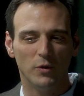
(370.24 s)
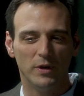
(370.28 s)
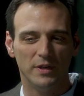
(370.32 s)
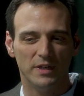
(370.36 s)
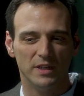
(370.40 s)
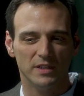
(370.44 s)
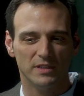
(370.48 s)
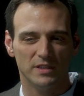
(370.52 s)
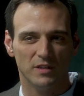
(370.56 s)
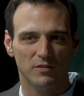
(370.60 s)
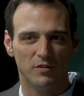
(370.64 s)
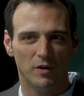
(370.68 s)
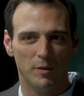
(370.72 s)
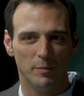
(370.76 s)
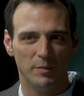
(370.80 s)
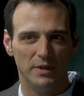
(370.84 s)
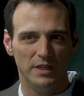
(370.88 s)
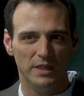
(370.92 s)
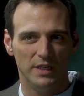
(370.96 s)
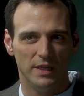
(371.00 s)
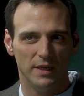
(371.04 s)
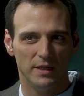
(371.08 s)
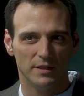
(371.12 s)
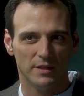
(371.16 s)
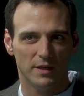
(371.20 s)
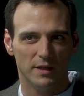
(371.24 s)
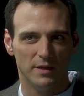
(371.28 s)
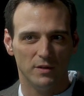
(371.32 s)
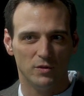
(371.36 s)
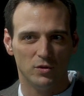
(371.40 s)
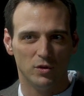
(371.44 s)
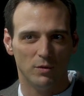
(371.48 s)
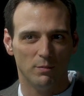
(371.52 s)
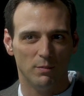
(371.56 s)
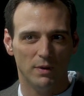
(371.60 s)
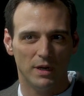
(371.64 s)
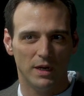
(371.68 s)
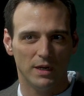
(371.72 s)
fue en esa familia de
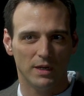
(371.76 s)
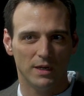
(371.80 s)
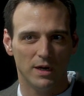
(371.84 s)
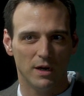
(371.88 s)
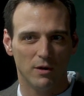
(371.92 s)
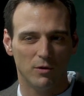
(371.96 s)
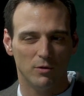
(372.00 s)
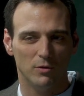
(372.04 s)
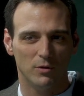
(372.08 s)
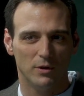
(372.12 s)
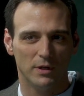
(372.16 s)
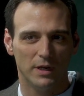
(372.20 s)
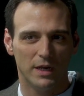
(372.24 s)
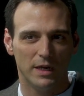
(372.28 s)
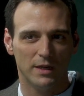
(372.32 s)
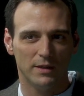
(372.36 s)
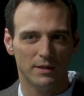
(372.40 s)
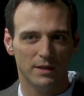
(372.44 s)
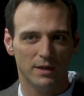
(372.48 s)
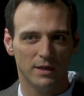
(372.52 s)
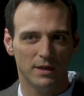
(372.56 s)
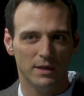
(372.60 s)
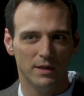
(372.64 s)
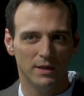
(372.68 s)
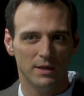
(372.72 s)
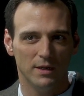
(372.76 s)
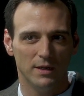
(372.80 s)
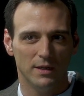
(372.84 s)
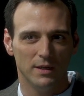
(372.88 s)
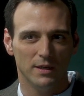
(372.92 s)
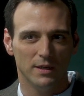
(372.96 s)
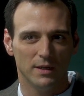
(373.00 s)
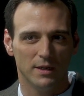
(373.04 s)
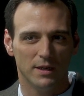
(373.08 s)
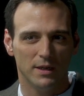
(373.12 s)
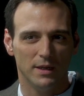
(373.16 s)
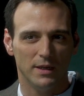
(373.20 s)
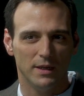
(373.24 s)
tradición blanca colorada
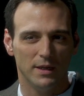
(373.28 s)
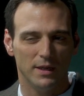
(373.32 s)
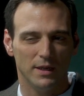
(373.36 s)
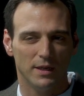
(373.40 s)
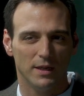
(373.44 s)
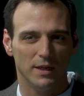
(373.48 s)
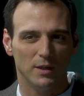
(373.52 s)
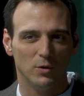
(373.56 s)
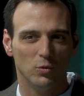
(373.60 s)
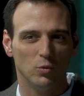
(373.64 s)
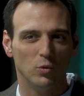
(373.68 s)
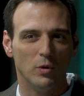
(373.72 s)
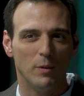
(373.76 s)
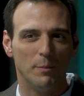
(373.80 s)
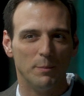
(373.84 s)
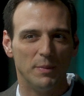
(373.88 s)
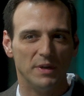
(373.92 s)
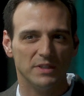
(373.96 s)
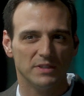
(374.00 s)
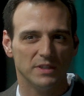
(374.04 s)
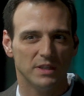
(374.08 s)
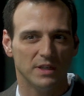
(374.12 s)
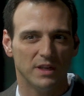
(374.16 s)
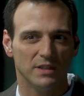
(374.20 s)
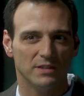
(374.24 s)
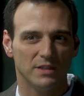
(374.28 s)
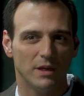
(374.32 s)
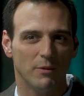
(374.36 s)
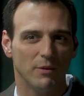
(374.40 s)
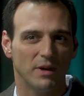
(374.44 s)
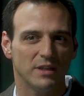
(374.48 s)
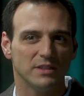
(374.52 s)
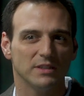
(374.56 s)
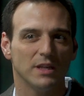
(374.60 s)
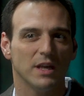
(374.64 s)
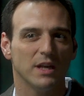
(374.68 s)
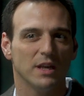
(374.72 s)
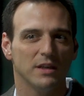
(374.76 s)
que, tú empezaras a
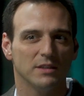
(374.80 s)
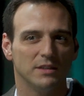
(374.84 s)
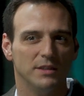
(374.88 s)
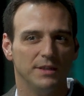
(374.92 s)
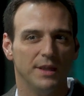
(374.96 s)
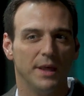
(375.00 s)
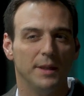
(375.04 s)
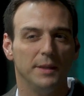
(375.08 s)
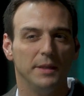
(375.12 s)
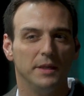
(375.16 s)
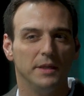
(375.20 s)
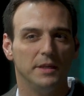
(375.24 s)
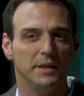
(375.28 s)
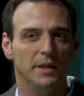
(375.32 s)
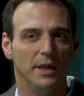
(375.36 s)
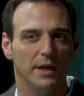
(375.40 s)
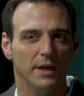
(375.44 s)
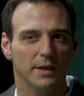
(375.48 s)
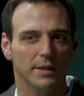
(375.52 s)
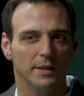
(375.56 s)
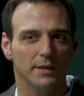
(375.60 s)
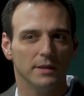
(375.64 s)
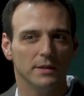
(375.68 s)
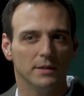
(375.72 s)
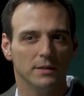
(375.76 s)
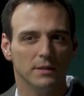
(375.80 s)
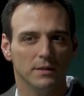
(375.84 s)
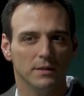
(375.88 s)
abrazar las ideas de izquierda?